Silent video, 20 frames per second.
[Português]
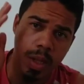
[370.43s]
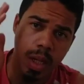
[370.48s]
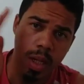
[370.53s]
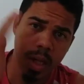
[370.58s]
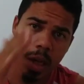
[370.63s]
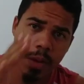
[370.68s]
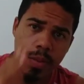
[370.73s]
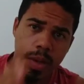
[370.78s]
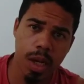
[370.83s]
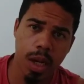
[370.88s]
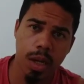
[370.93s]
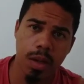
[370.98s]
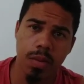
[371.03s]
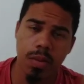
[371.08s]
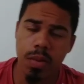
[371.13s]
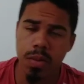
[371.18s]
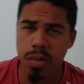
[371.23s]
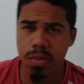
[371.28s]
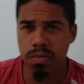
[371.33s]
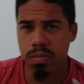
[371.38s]

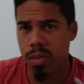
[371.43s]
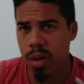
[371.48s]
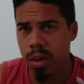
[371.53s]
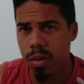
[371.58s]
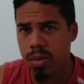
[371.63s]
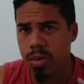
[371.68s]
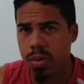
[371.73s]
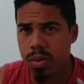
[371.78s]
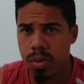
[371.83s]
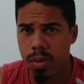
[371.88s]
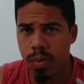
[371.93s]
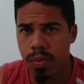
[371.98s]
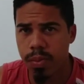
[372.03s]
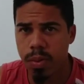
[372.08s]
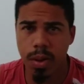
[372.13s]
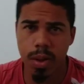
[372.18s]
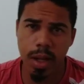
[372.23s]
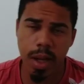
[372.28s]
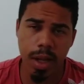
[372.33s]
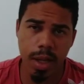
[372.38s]
Lembrando, eu
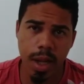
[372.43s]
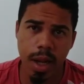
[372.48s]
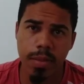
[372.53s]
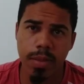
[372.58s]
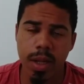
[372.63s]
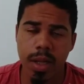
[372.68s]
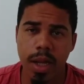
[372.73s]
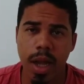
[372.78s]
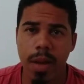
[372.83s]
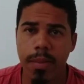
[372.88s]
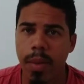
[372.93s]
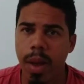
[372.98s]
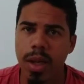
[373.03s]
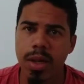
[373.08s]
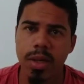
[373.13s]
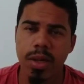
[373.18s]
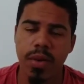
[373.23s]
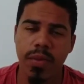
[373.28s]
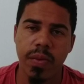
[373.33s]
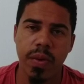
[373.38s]
vou tentar manter a
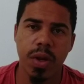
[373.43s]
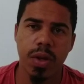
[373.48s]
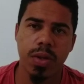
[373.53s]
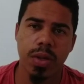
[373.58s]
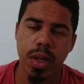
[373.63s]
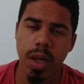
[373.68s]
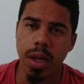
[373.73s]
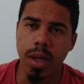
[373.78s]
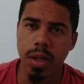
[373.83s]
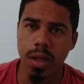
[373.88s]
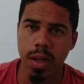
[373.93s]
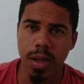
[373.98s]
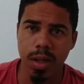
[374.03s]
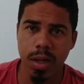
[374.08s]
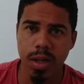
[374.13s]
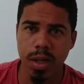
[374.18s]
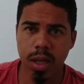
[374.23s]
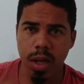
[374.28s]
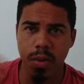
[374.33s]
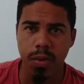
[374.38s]
média de vídeos aí entre
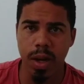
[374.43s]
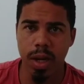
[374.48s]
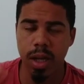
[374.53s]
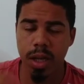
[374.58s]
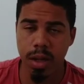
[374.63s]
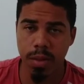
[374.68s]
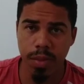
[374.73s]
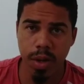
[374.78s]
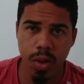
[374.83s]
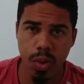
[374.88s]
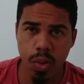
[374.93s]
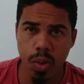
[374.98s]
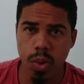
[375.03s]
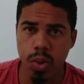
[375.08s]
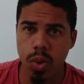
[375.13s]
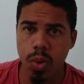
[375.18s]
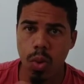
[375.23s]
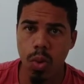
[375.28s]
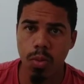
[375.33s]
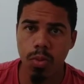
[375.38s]
30 e 40
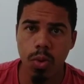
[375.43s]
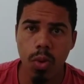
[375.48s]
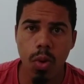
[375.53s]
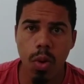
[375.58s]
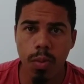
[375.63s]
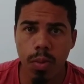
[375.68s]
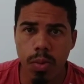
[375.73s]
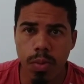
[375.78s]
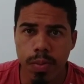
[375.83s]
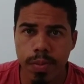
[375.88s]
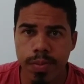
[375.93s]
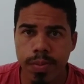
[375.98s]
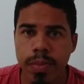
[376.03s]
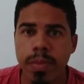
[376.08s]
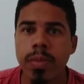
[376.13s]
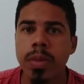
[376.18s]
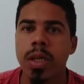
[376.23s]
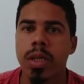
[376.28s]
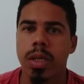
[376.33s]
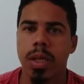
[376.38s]
minutos, como comum,
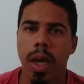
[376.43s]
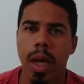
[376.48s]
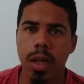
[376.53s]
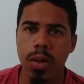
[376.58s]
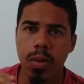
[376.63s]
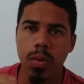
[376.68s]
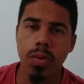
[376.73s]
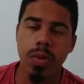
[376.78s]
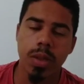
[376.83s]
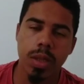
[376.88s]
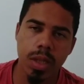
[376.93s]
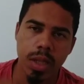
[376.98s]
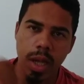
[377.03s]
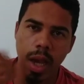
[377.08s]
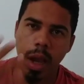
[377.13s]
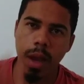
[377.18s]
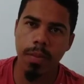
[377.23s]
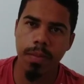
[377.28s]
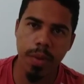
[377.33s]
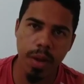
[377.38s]
certo?
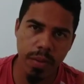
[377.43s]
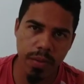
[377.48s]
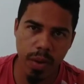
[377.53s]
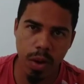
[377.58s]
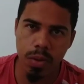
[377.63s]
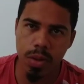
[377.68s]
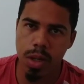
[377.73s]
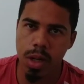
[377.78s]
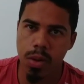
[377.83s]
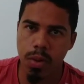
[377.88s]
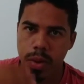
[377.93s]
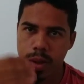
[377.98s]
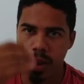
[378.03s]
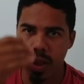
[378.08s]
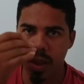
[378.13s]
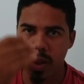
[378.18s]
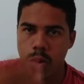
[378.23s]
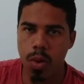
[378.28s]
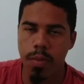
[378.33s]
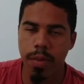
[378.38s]
Sempre voltando com
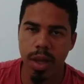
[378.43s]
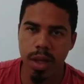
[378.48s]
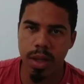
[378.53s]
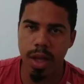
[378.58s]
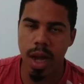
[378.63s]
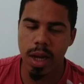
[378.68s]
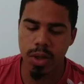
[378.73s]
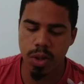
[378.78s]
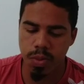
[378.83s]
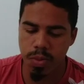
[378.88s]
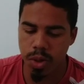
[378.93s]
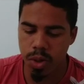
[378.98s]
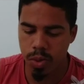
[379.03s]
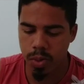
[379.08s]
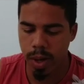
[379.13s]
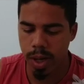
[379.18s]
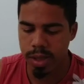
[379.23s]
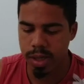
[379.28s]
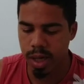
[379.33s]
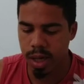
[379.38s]
esses comentários
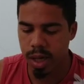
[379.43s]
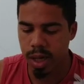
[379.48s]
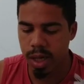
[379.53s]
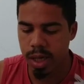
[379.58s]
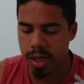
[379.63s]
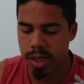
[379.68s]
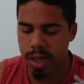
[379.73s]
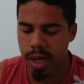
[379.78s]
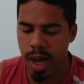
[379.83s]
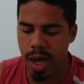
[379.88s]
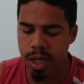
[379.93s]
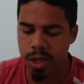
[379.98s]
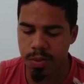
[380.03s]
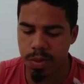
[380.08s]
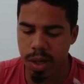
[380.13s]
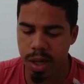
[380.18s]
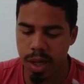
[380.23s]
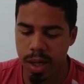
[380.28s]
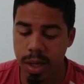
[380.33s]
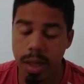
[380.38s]
pontuais aqui iniciais
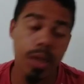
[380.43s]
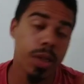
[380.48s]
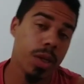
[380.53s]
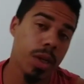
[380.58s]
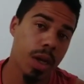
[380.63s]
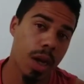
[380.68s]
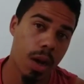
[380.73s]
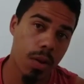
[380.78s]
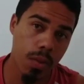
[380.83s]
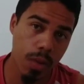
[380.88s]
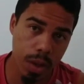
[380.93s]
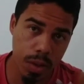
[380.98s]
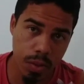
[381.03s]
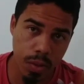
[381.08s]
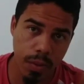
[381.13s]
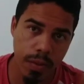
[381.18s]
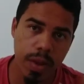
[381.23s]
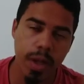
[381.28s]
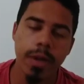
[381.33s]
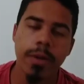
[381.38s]
para tirar alguma
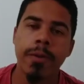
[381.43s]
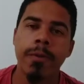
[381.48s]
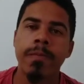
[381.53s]
dúvida.